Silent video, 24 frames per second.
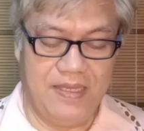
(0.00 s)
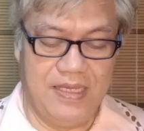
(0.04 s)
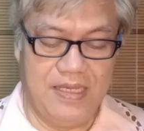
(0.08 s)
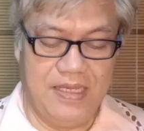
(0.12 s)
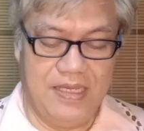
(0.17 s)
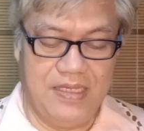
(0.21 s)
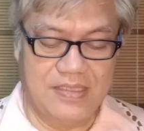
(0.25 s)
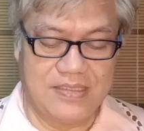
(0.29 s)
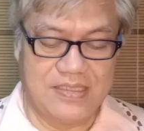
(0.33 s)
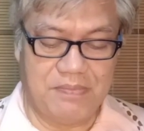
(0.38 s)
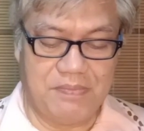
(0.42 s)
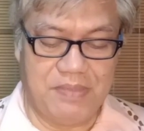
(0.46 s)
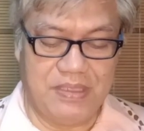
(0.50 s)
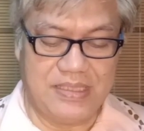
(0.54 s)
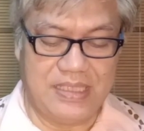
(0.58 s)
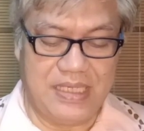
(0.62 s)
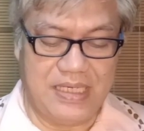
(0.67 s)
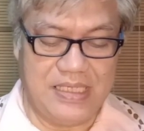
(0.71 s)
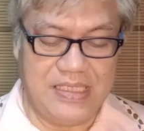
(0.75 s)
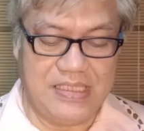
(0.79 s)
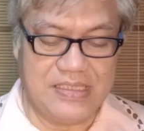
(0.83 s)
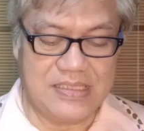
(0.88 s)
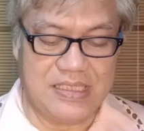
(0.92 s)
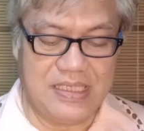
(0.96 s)
Sa
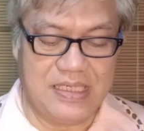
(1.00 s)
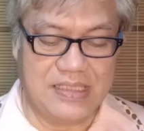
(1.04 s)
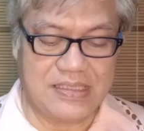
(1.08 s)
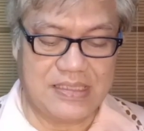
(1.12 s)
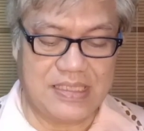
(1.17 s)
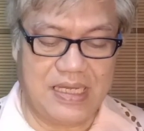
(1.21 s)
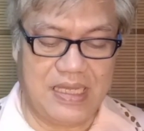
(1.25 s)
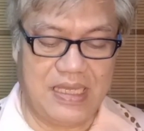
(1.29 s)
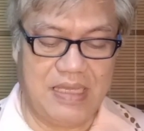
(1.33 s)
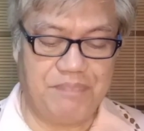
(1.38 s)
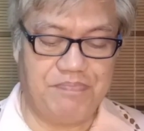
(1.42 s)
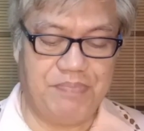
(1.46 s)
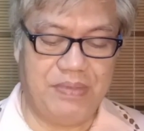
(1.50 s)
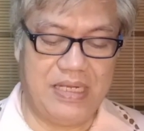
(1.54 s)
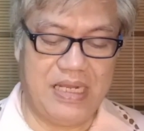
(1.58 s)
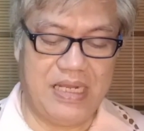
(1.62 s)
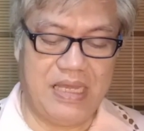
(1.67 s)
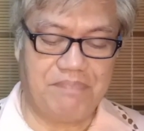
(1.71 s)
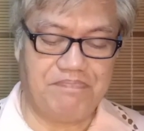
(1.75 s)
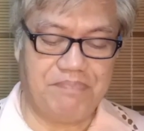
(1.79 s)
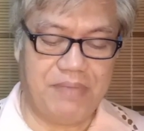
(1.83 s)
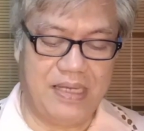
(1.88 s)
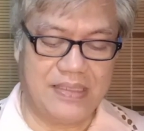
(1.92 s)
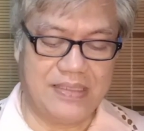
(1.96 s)
madaling salita,
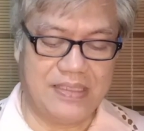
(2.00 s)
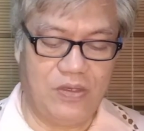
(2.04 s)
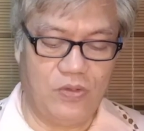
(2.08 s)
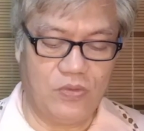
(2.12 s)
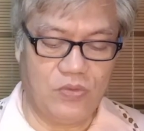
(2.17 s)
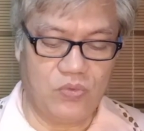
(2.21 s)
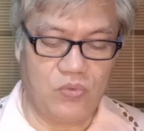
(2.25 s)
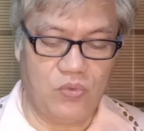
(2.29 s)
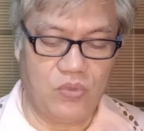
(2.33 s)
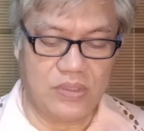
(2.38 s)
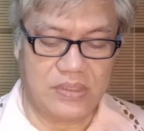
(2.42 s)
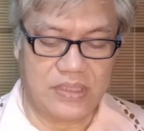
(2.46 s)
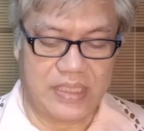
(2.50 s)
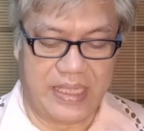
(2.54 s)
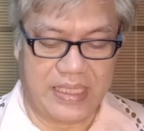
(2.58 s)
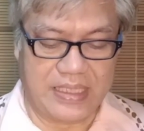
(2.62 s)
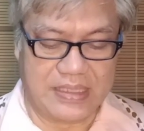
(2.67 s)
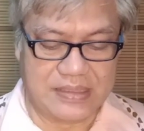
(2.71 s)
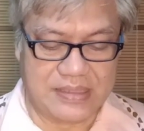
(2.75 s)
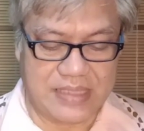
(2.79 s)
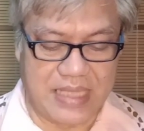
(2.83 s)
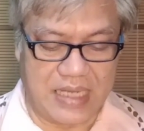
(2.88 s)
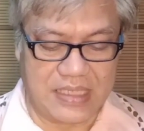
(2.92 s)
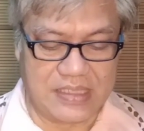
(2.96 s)
ipinapataw tong tech
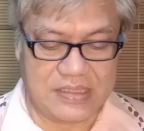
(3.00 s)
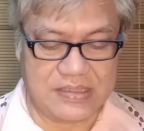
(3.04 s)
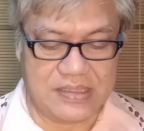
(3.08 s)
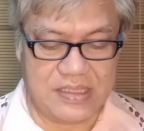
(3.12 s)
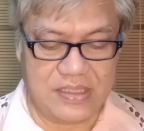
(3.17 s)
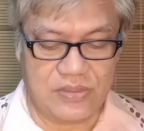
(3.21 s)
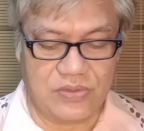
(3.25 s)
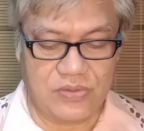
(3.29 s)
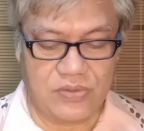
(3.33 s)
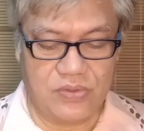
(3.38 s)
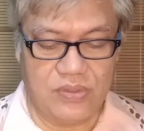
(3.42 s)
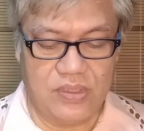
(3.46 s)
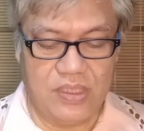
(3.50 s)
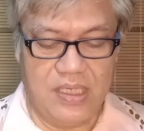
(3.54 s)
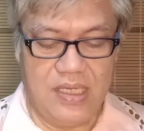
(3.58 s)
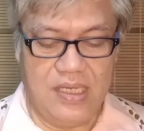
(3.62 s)
tax na to